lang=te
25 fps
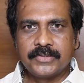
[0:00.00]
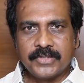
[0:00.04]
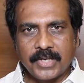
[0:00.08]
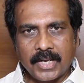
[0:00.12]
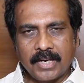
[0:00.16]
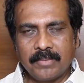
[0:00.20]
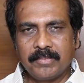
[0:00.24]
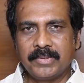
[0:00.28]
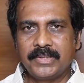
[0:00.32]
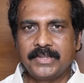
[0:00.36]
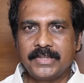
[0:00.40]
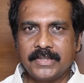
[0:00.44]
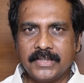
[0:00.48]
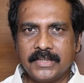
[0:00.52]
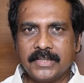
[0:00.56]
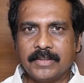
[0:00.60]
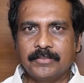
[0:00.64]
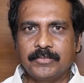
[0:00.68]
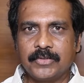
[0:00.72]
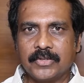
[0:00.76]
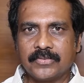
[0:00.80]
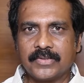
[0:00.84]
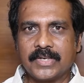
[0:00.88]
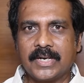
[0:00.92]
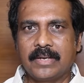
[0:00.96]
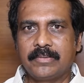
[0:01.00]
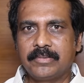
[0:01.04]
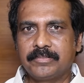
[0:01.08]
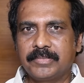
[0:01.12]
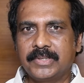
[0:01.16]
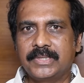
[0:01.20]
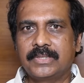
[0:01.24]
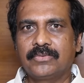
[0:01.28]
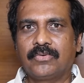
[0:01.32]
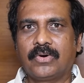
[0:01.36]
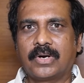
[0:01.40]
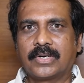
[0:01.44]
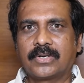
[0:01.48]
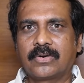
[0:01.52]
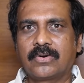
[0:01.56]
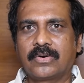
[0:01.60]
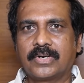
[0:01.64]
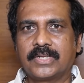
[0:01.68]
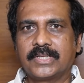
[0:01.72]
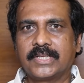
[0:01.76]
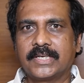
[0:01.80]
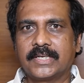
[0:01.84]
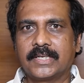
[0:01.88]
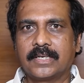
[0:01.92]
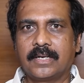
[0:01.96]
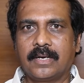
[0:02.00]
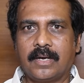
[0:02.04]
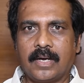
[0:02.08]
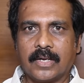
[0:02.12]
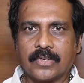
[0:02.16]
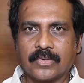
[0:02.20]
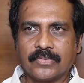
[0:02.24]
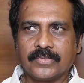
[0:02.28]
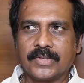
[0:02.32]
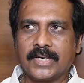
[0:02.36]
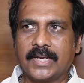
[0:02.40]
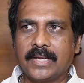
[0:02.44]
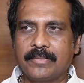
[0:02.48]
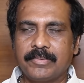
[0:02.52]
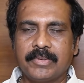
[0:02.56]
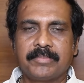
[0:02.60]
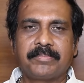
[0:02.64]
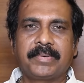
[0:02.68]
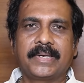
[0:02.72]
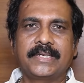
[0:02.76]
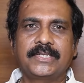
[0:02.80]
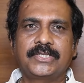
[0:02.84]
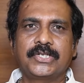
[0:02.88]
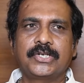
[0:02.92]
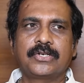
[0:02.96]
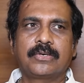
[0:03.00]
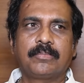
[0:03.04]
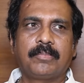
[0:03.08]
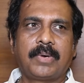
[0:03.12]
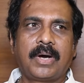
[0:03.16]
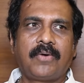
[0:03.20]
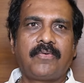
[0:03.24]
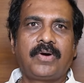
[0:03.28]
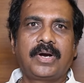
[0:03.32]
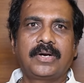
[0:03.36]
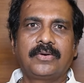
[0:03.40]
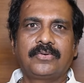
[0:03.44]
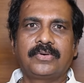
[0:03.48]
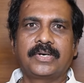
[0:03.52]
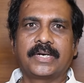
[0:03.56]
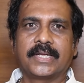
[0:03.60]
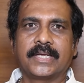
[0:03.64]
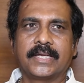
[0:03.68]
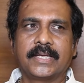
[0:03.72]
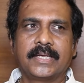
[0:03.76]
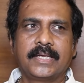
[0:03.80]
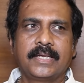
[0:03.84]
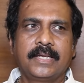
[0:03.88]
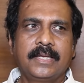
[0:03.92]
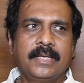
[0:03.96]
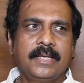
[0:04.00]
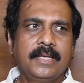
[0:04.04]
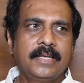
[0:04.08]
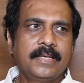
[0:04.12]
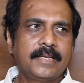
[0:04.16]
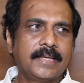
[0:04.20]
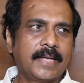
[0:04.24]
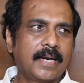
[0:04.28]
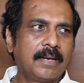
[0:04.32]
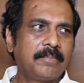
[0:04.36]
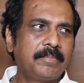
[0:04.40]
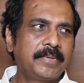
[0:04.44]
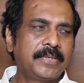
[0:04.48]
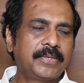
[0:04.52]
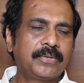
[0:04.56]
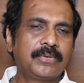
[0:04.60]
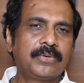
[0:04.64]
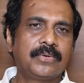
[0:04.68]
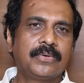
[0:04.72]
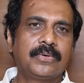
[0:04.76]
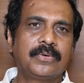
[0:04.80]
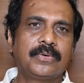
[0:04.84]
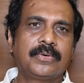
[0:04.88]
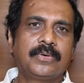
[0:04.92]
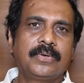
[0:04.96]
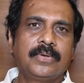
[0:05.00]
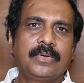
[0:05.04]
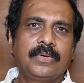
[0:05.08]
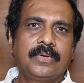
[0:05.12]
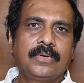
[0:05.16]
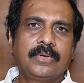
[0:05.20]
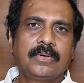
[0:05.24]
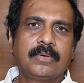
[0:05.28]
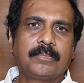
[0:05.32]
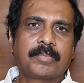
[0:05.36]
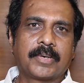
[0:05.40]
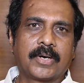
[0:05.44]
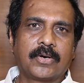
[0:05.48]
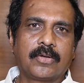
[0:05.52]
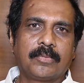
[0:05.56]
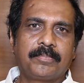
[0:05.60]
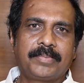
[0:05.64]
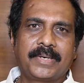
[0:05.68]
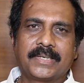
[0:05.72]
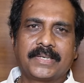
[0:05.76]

చాలామంది ఎనిమిది వందల యాభై మంది ఓటర్లు ఉన్న దగ్గర ఆరు వందల యాభై పైచీలకు మా వాళ్ళు ఉంటే ఎలా మీరు ప్రలోభ